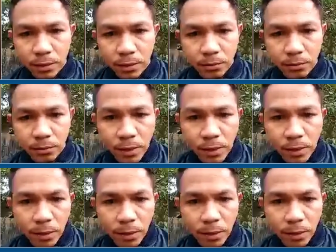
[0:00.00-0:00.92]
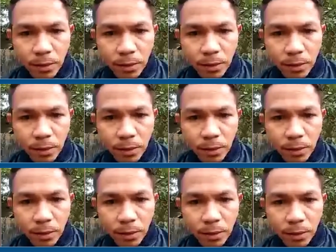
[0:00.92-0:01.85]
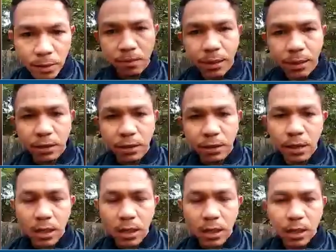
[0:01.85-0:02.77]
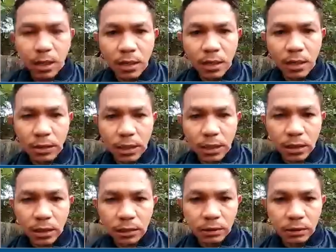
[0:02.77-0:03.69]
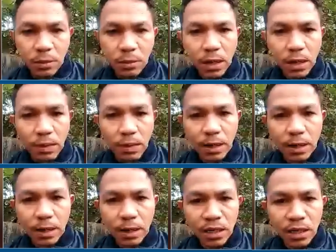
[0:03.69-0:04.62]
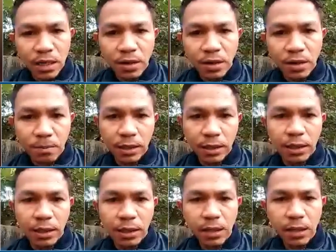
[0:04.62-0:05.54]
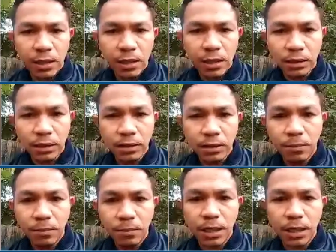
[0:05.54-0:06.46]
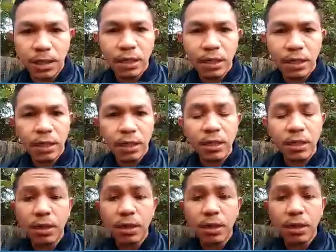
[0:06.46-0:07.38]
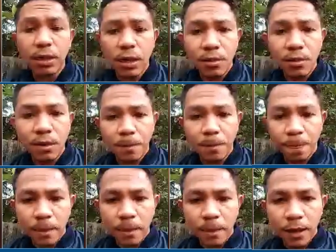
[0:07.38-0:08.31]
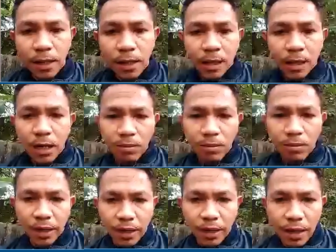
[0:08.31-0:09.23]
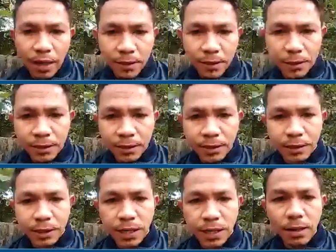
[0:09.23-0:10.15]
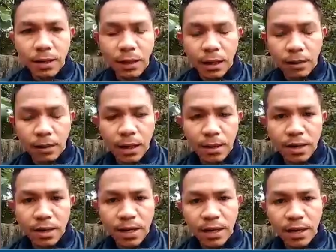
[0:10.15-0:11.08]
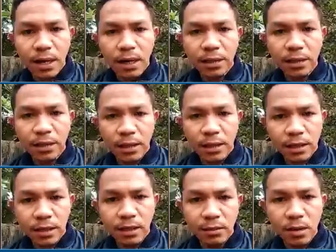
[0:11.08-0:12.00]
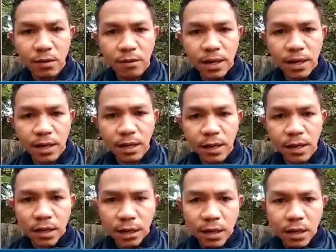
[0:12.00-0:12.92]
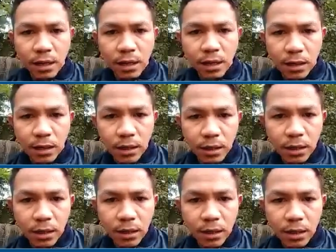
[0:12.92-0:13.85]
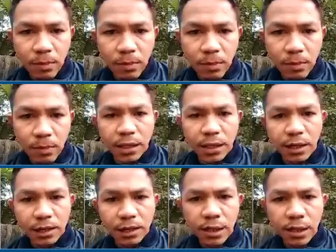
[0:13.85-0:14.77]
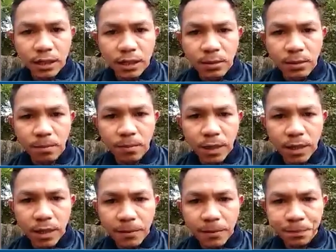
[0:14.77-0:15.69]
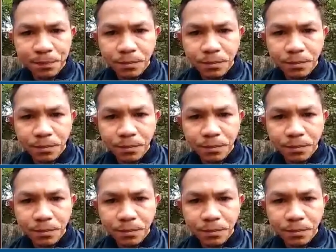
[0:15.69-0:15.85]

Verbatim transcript: beberapa waktu lalu sempat ada uh, beberapa pedagang yang menempati uh, pasar ini, tapi tidak bertahan lama. Eh, mereka uh, tidak bertahan lama dengan alasan uh, bahwa uh, keberadaan pasar ini sangat sepi